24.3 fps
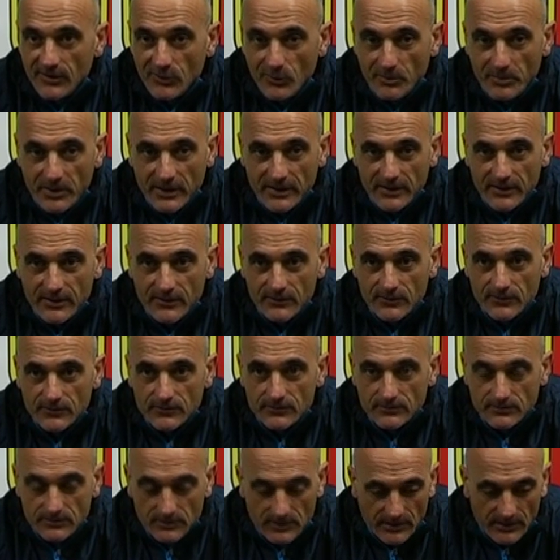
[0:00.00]
en los partidos,
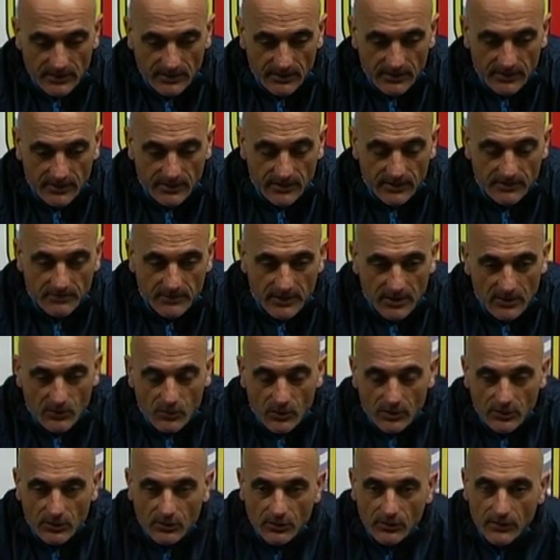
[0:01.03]
¿no? Y más
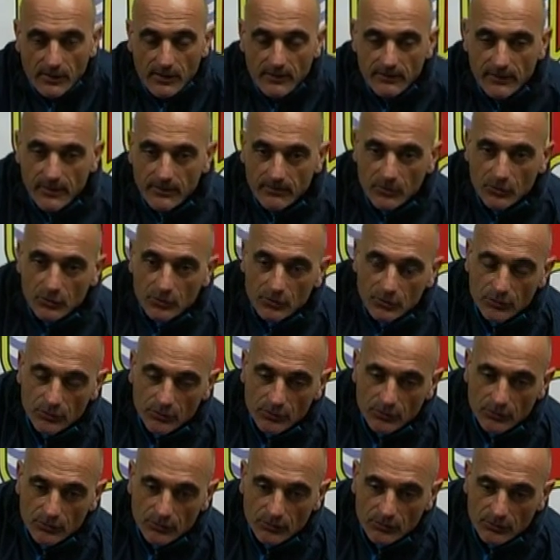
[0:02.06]
cuando
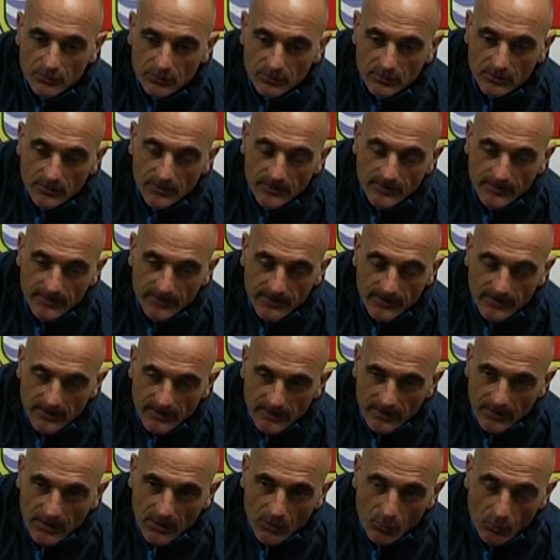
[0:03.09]
sabíamos
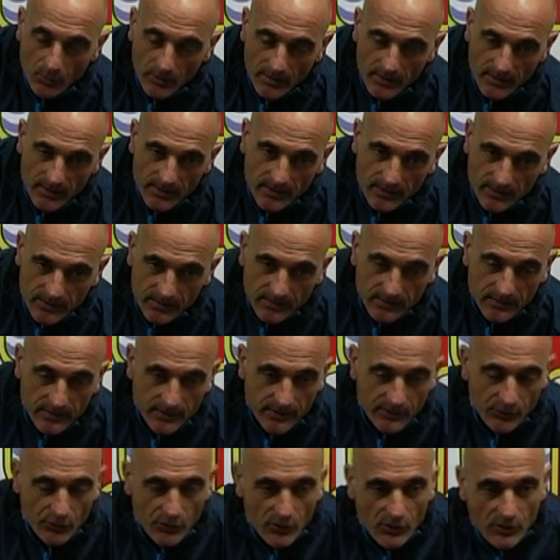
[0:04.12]
las jugadas que,
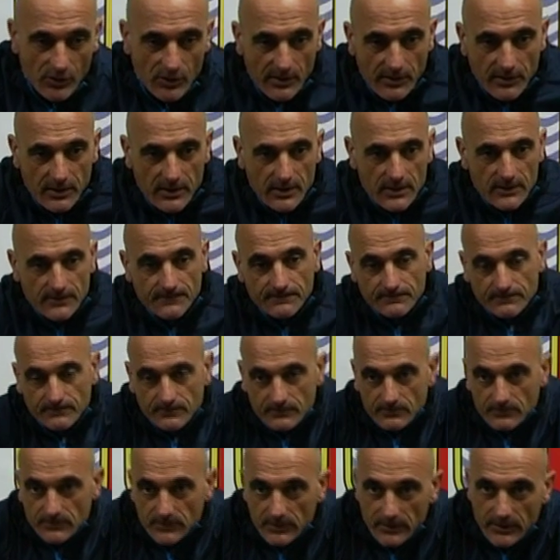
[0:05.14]
que ellos hacían
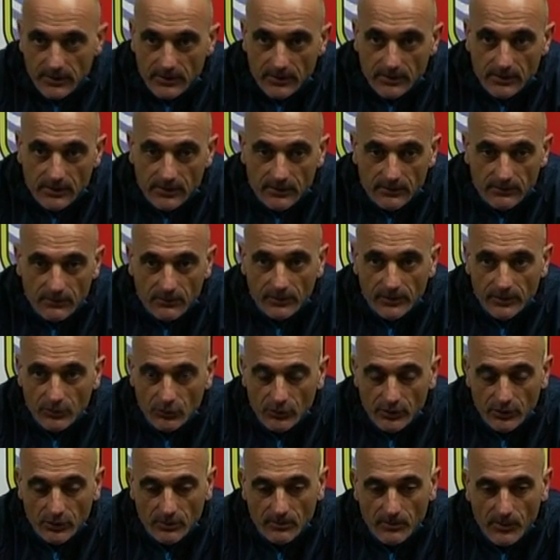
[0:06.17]
y sobre
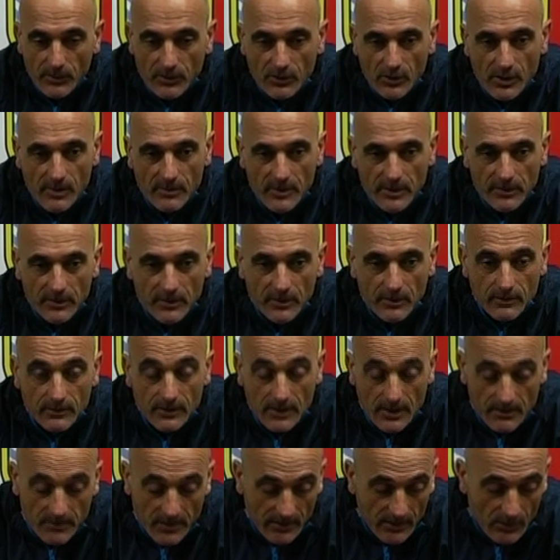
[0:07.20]
todo que no hemos sido capaces
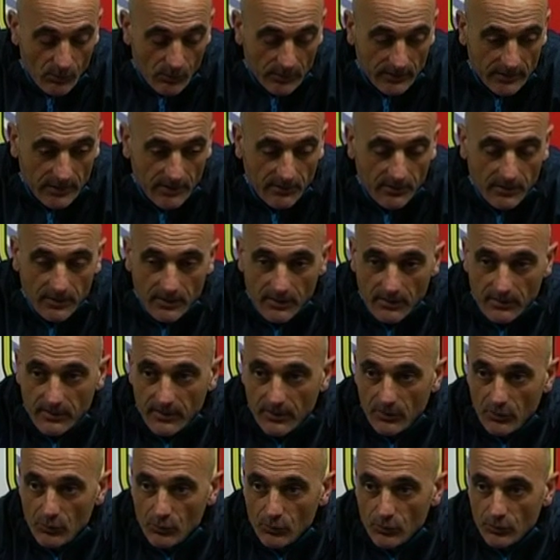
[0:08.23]
capaz de aguantar ese
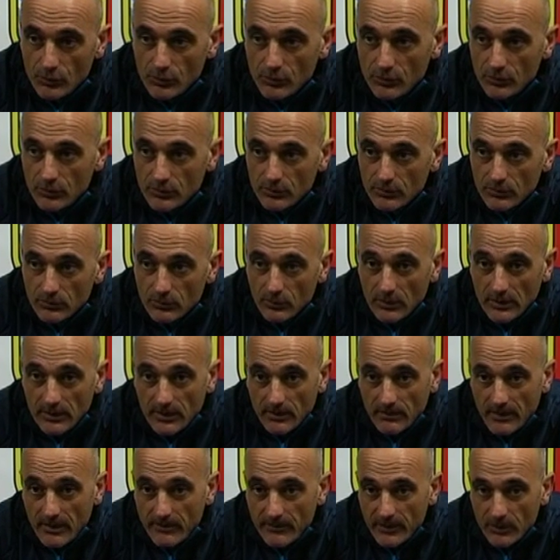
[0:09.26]
0-1
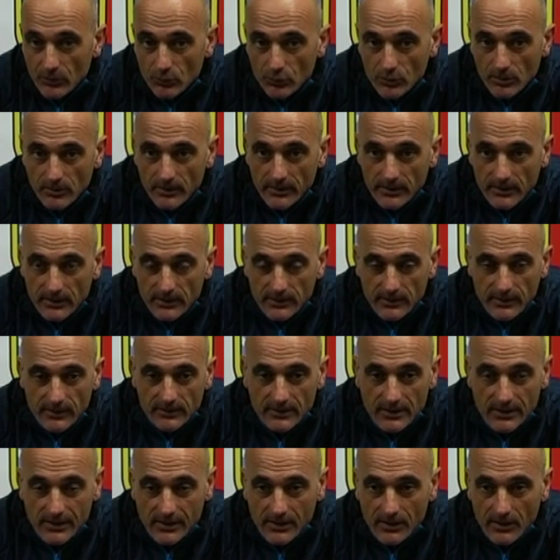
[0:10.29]
durante más minutos para intentar
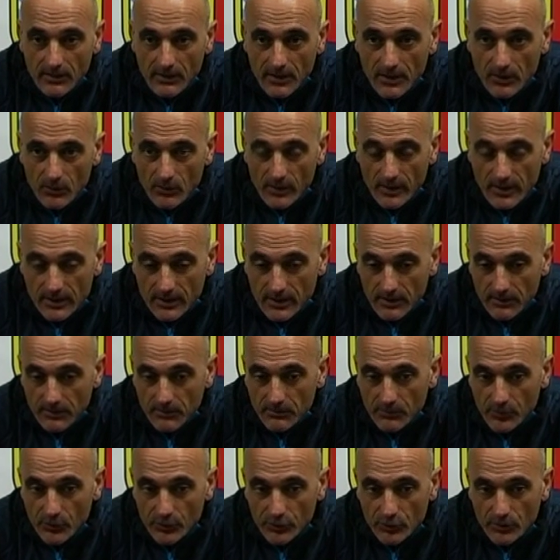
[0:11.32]
tranquilizar al
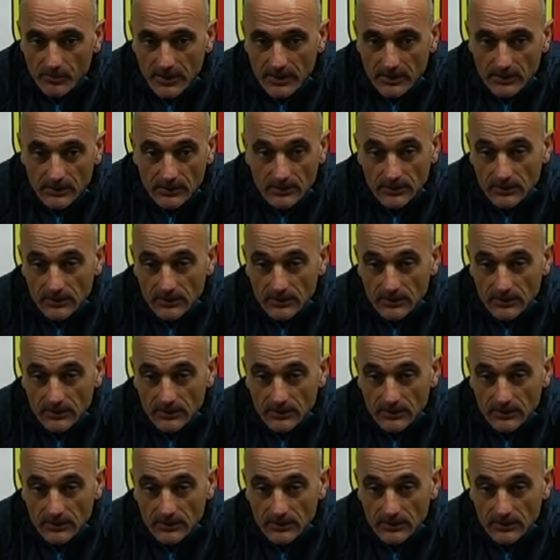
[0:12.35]
un poquito más.